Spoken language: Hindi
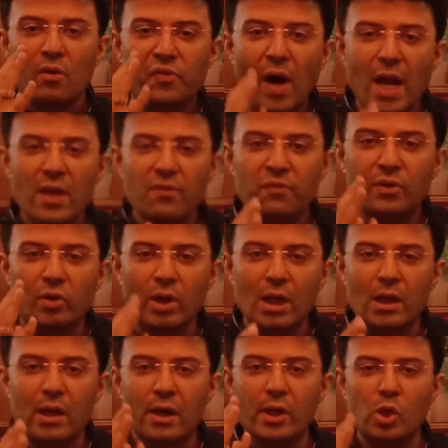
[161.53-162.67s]
5
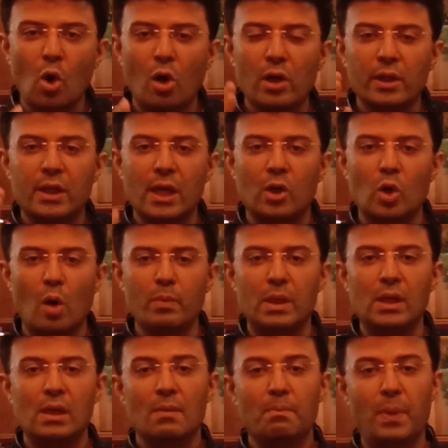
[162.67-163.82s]
ट्रिलियन डॉलर की
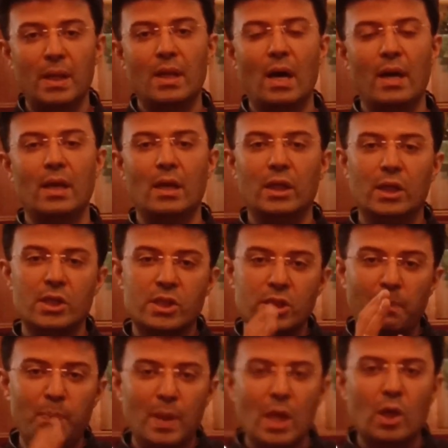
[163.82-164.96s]
इकोनॉमी बनना है यानी कि
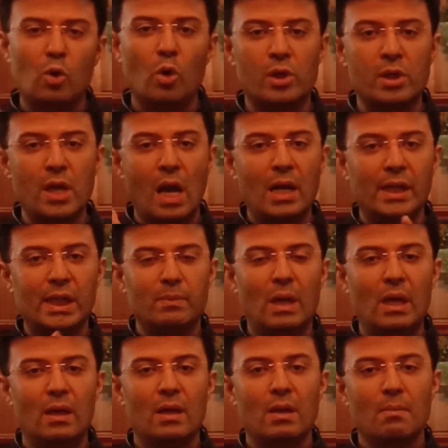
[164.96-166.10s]
सपने को रियलिटी
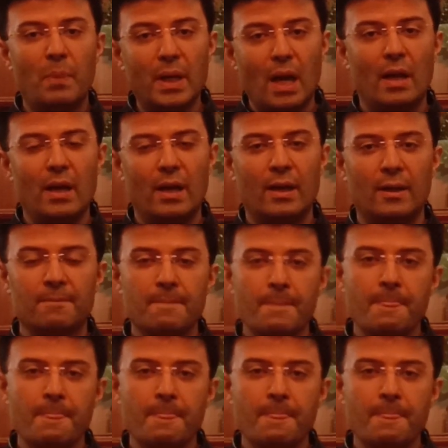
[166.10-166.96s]
में बनाना है